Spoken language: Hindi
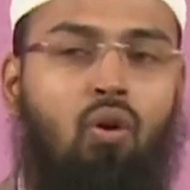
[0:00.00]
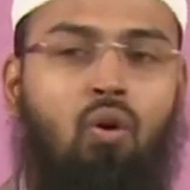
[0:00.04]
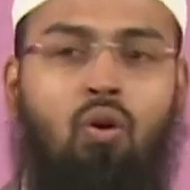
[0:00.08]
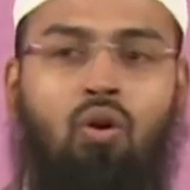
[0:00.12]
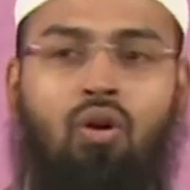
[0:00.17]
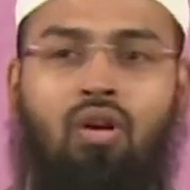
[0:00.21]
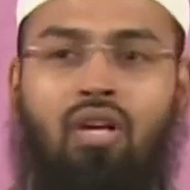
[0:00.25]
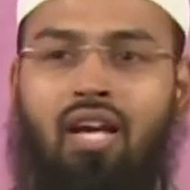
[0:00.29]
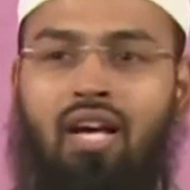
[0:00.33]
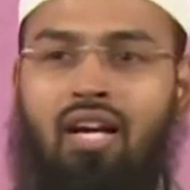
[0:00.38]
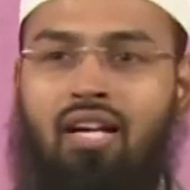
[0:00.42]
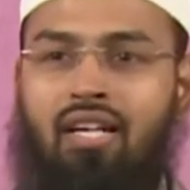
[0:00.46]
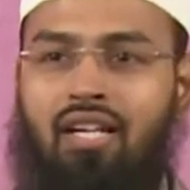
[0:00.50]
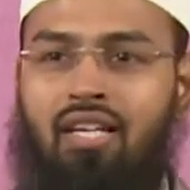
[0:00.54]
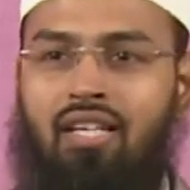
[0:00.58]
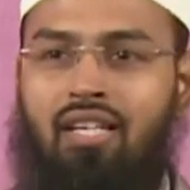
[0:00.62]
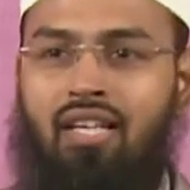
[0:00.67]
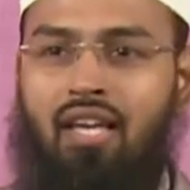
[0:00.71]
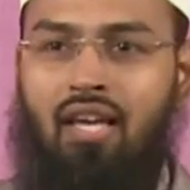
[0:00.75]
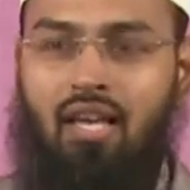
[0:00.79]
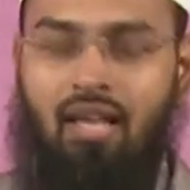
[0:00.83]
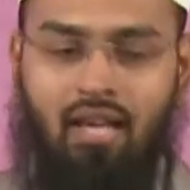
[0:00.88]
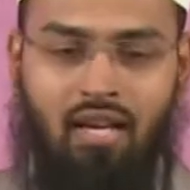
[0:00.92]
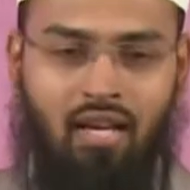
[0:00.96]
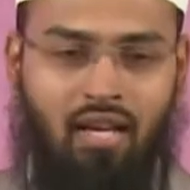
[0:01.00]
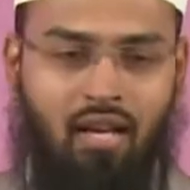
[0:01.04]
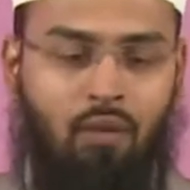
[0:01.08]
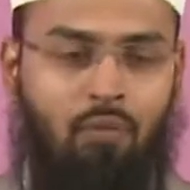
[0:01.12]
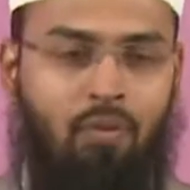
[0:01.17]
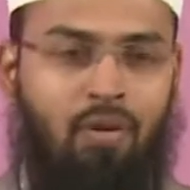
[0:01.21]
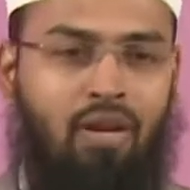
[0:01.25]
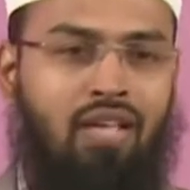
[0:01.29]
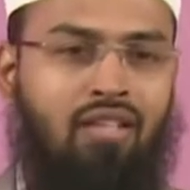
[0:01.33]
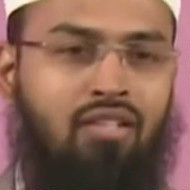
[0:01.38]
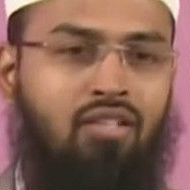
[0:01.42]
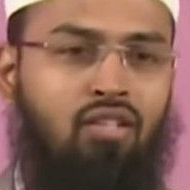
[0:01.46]
लोग क्या कहेंगे
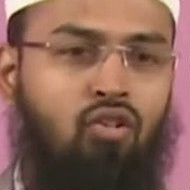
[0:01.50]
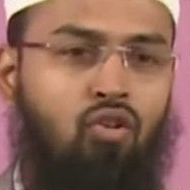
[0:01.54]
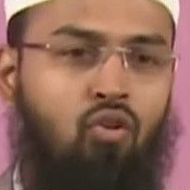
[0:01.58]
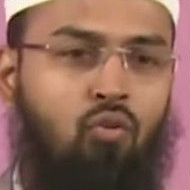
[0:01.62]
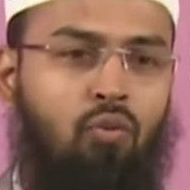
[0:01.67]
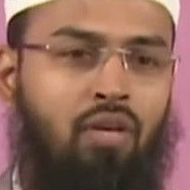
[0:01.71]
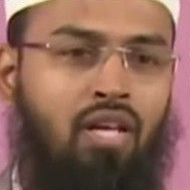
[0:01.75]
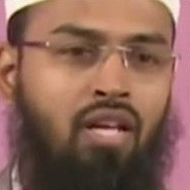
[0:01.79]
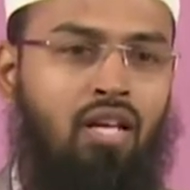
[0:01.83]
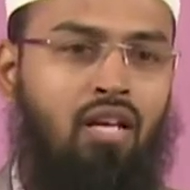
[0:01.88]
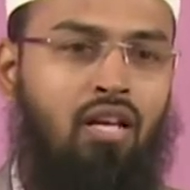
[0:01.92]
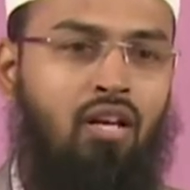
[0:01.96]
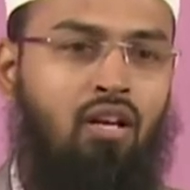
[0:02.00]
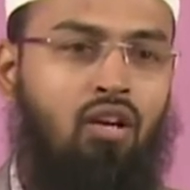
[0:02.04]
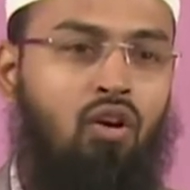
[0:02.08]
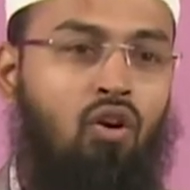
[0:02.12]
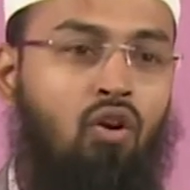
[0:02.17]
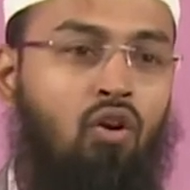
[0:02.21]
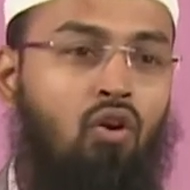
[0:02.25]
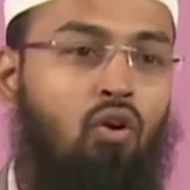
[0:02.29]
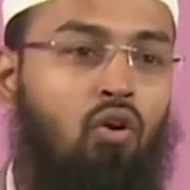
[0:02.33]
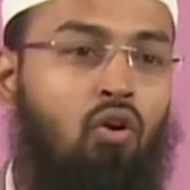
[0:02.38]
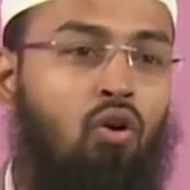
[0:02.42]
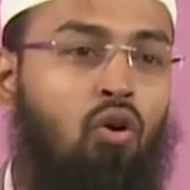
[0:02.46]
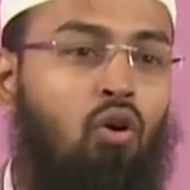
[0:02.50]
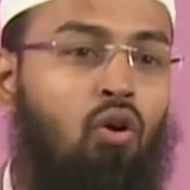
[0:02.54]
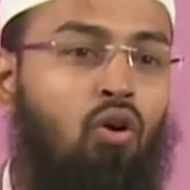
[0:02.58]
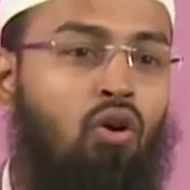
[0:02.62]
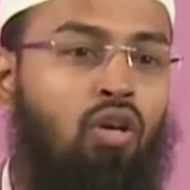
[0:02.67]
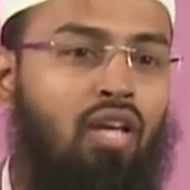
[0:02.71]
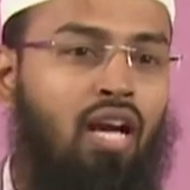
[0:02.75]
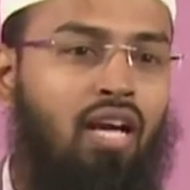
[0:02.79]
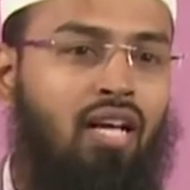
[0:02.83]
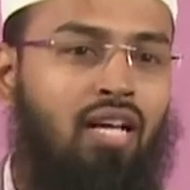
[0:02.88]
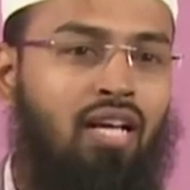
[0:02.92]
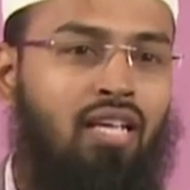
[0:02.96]
कपड़े ऐसे क्यों पहने
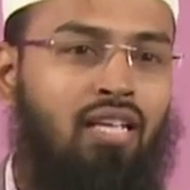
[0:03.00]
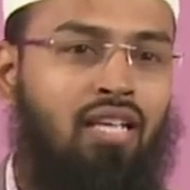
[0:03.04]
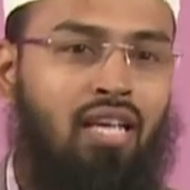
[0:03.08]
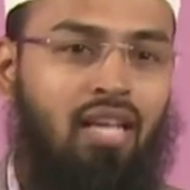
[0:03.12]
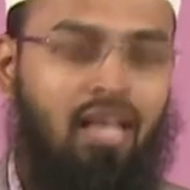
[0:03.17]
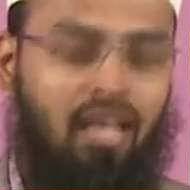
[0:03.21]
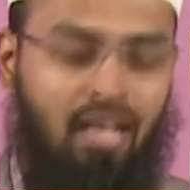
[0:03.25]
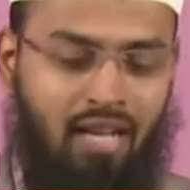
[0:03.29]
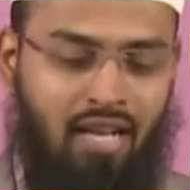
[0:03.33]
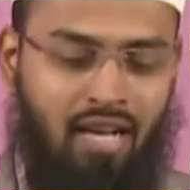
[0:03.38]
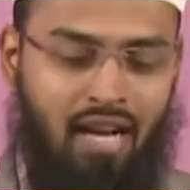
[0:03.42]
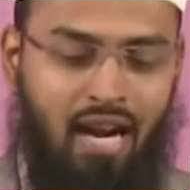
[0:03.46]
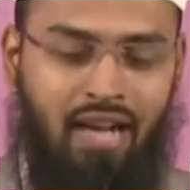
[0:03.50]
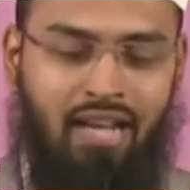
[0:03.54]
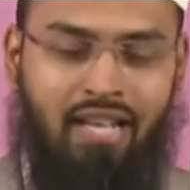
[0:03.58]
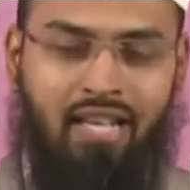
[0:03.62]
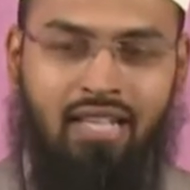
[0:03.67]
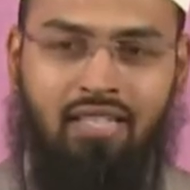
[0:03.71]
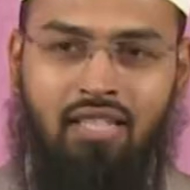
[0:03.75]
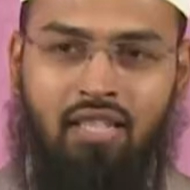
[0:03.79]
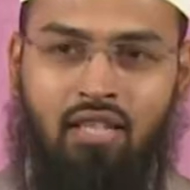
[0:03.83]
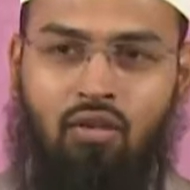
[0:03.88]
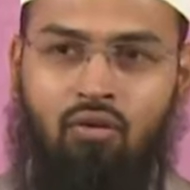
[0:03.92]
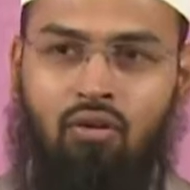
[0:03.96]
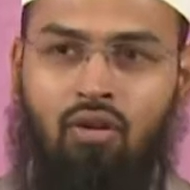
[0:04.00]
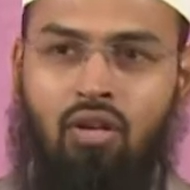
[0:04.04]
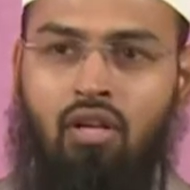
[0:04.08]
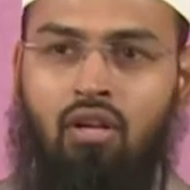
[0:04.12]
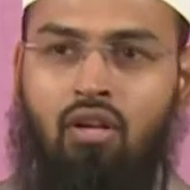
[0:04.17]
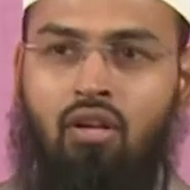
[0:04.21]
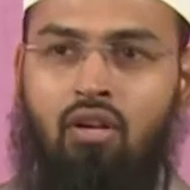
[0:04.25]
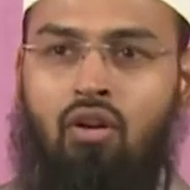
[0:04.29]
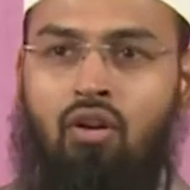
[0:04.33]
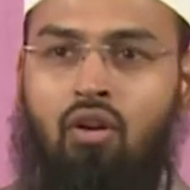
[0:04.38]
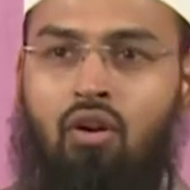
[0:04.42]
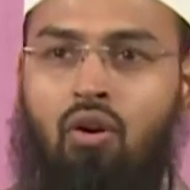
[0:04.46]
लोग क्या कहेंगे गाड़ी ऐसी क्यों ली
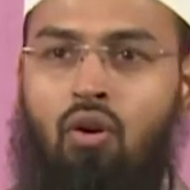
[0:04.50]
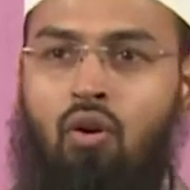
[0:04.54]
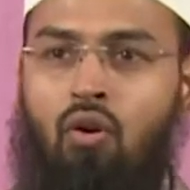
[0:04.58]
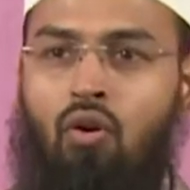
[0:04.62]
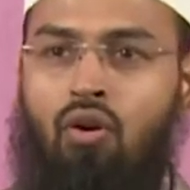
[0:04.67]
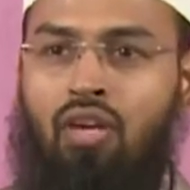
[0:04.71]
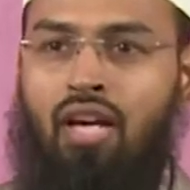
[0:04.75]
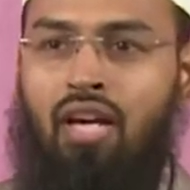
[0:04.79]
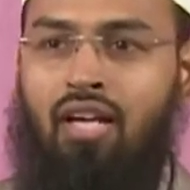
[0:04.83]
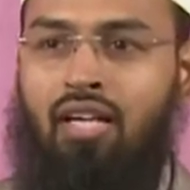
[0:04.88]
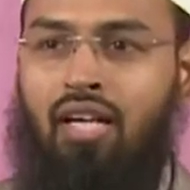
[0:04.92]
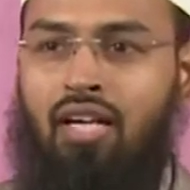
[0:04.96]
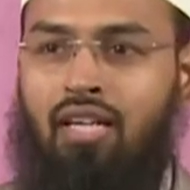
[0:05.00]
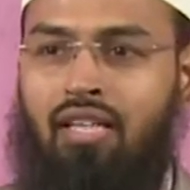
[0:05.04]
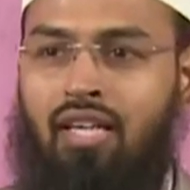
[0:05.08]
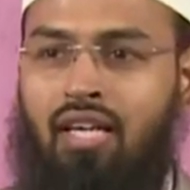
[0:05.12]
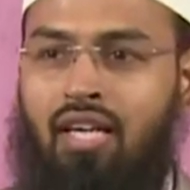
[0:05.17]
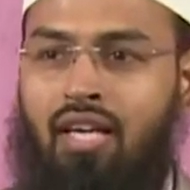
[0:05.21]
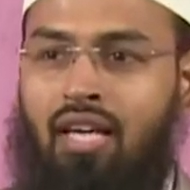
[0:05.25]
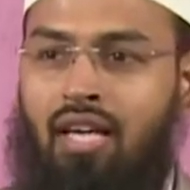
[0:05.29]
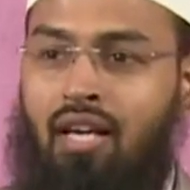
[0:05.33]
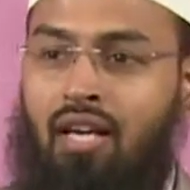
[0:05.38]
लोग क्या कहेंगे